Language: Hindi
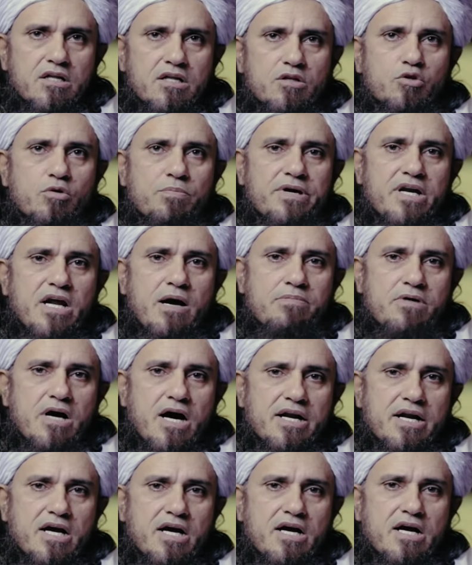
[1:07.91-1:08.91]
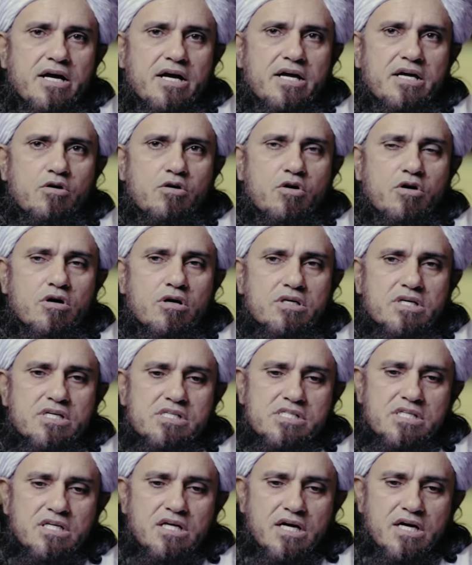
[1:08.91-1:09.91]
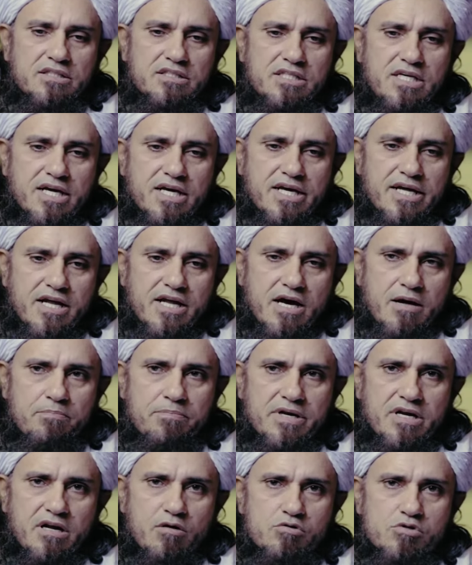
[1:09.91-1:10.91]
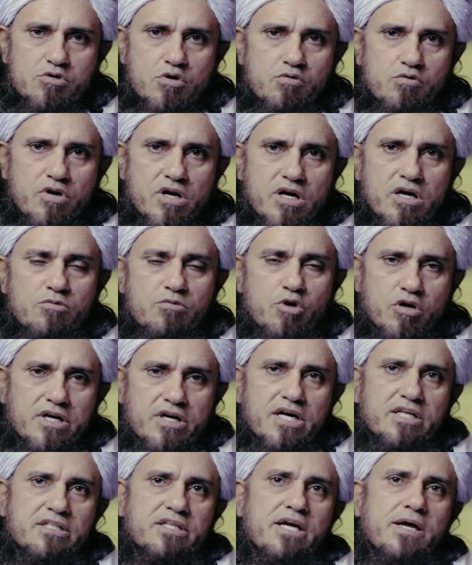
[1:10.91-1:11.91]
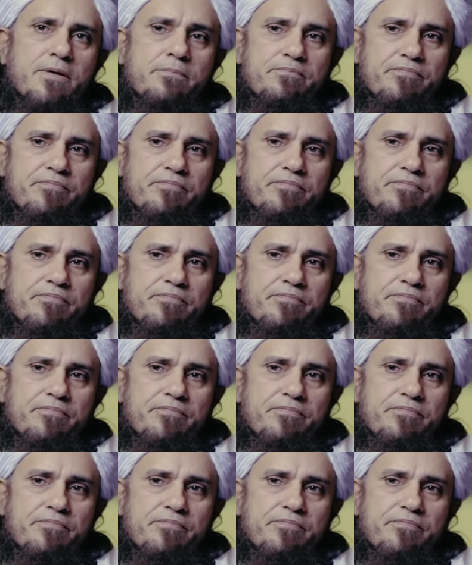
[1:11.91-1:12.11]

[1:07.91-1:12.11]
तो फिर आप खाना खाएं और किसी हदीये के नाम पे ना उसको वो रकम लौटा दें